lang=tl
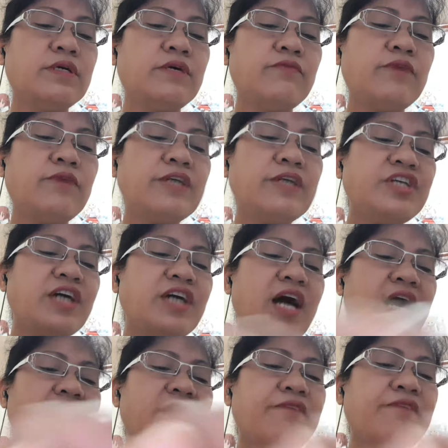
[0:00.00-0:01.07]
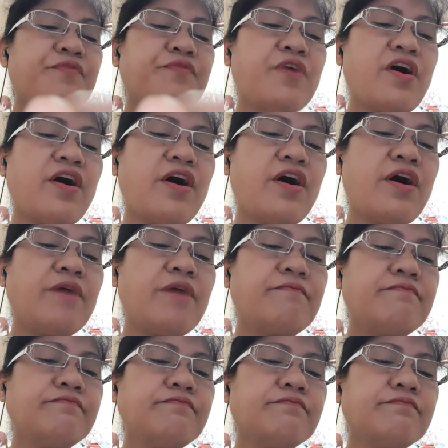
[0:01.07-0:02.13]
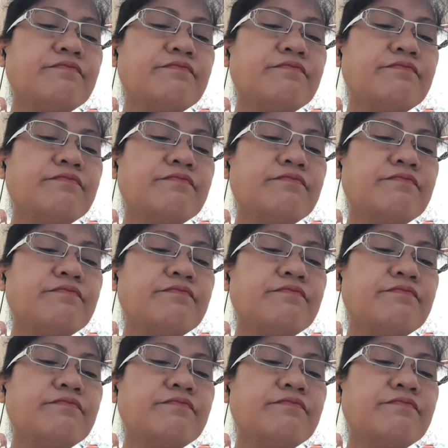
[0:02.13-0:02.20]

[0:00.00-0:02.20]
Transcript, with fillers: Watching harang from